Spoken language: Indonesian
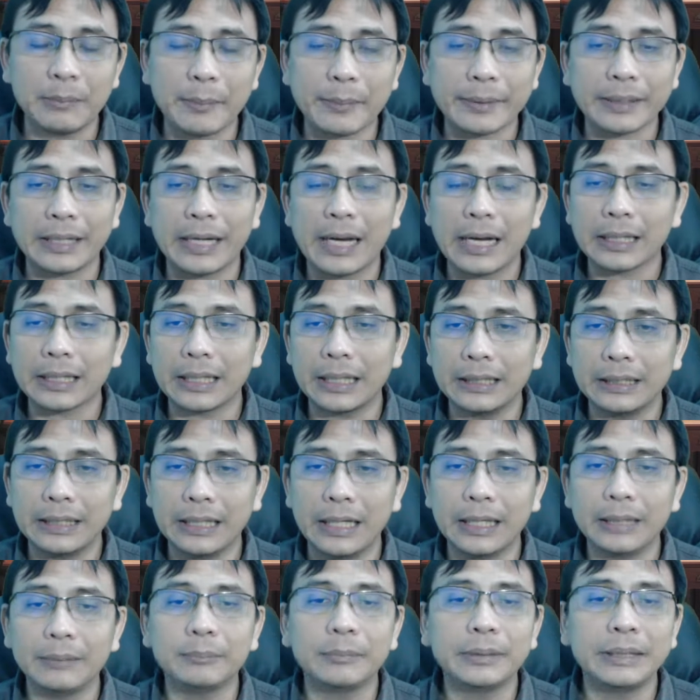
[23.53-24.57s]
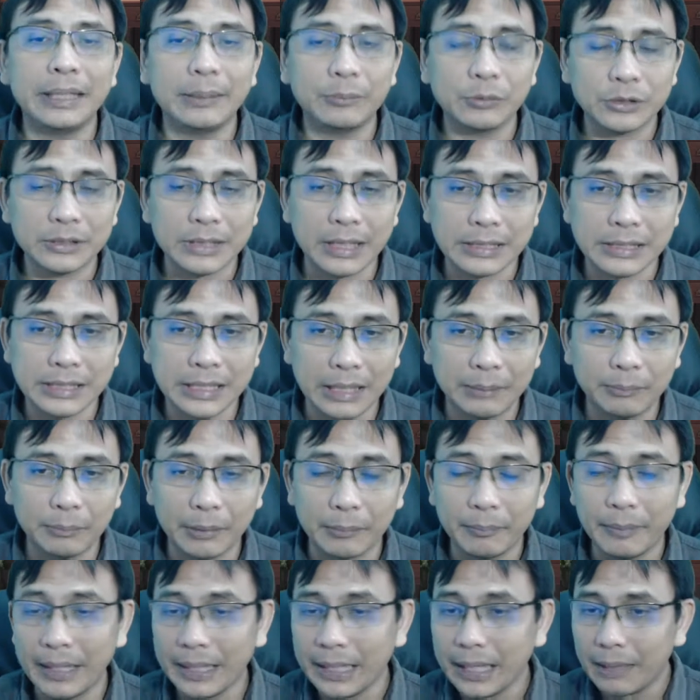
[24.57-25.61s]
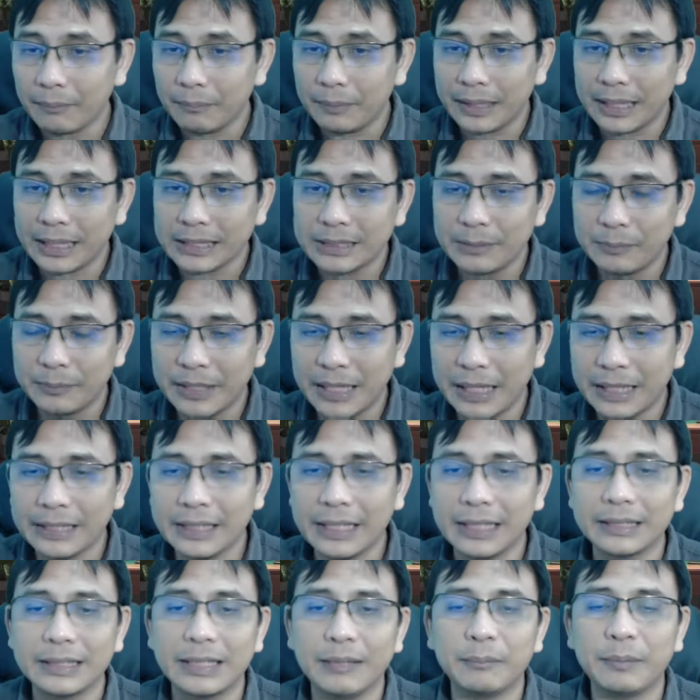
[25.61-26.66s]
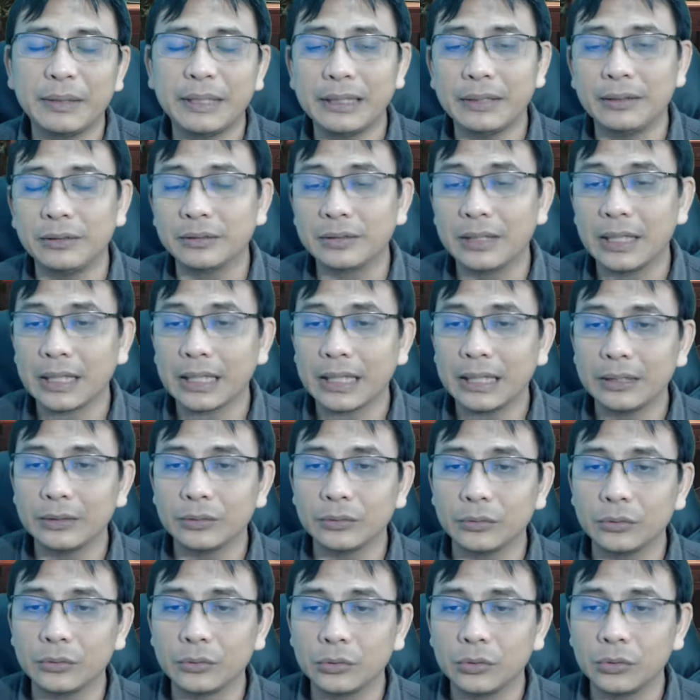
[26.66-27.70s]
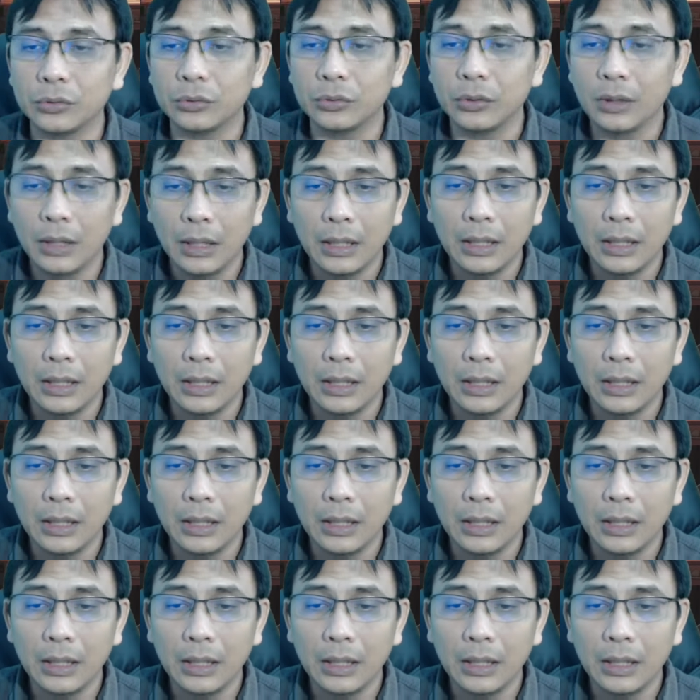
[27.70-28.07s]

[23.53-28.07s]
memperkenalkan dan mendemonstrasikan berbagai aplikasi menarik yang dapat digunakan untuk